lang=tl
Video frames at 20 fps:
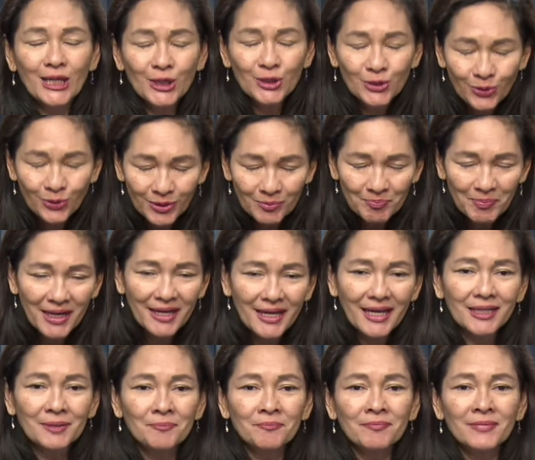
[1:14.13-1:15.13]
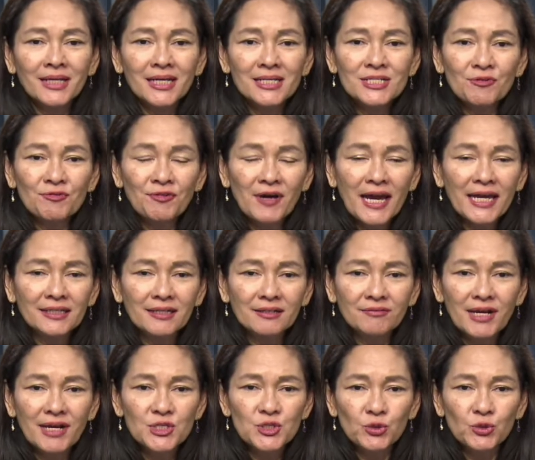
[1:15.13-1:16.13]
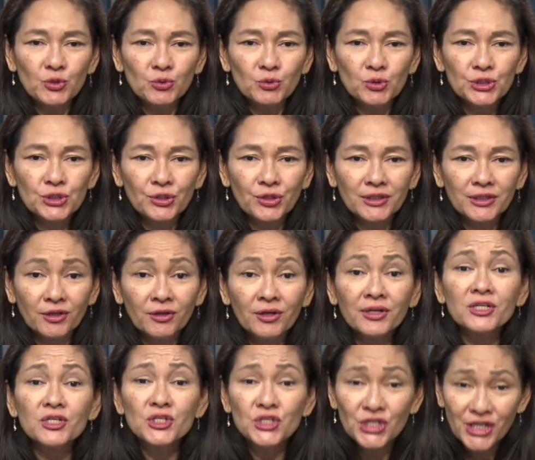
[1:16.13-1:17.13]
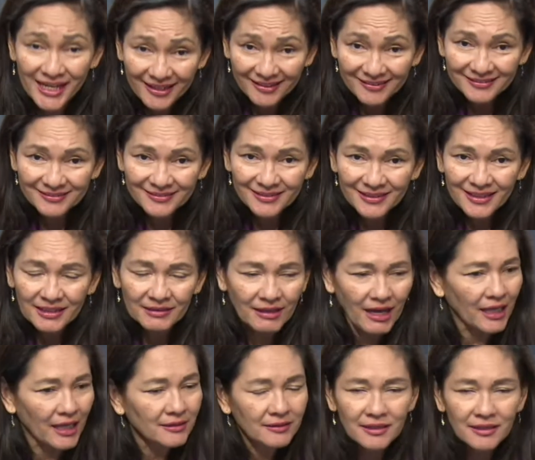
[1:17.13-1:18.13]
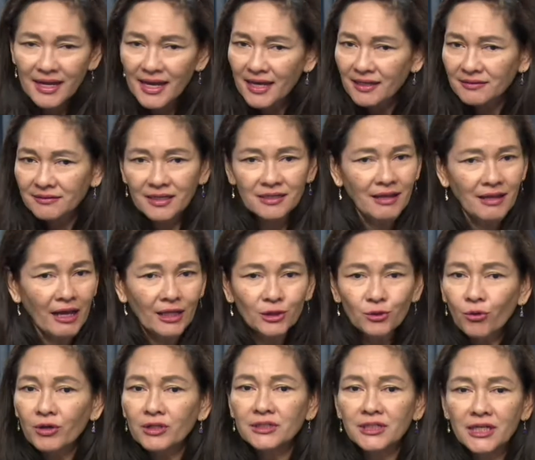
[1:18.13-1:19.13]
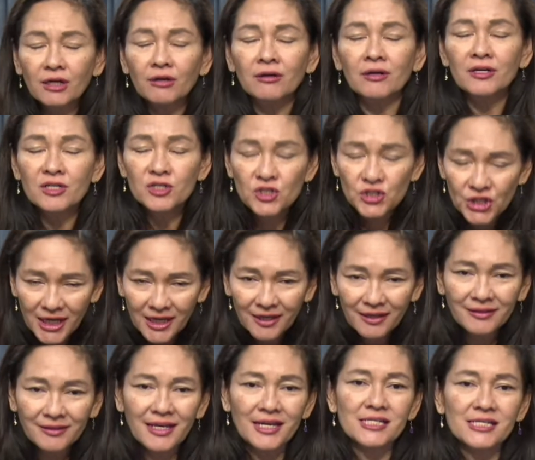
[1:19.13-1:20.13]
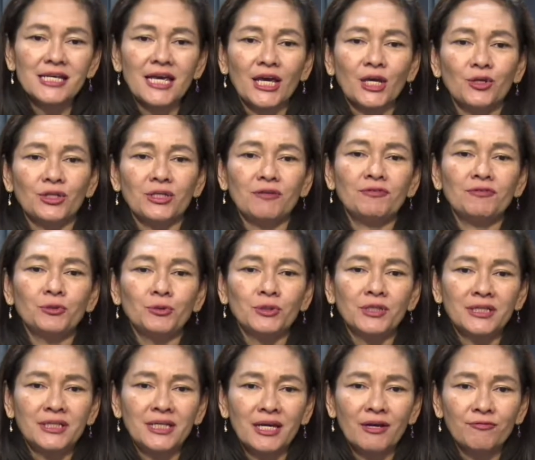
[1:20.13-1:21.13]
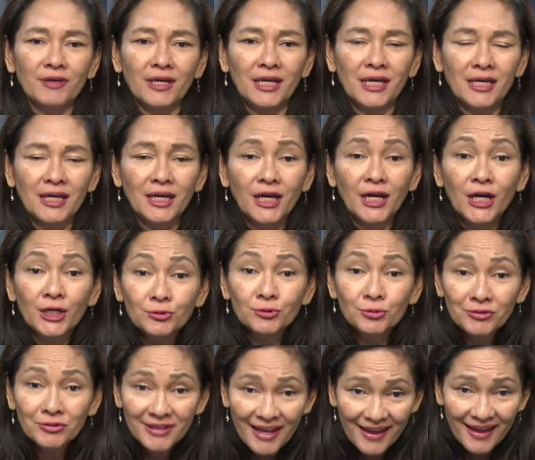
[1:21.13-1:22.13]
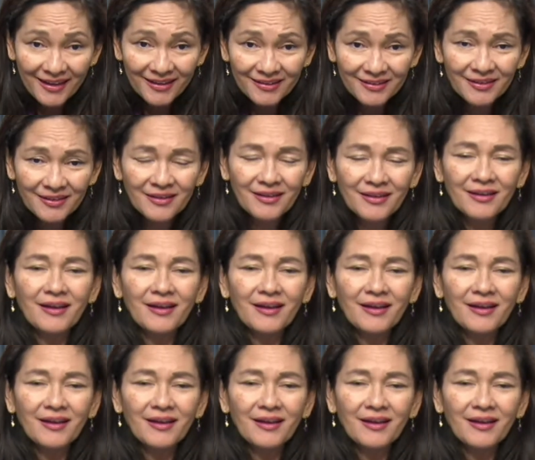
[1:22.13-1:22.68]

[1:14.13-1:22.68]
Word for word: Nandun pa rin sa final resolution, urging not directing, not ordering, urging the executive through the DFA to take